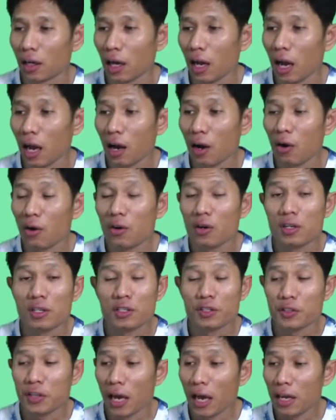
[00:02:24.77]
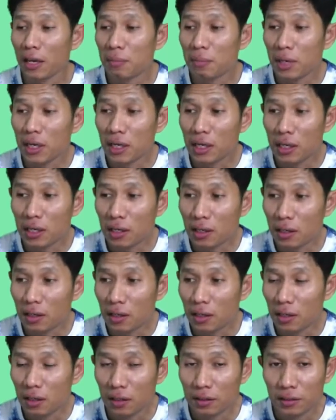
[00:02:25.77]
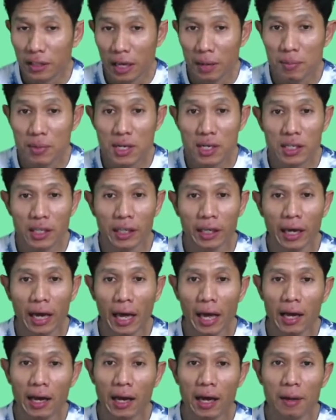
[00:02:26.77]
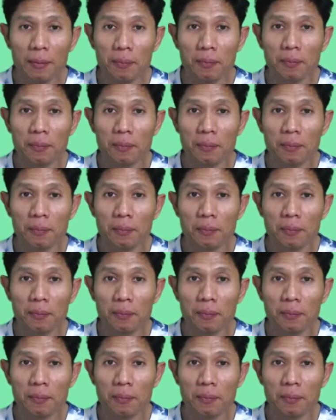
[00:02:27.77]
เขาใช้มือ ใช้มือกี่ข้างครับ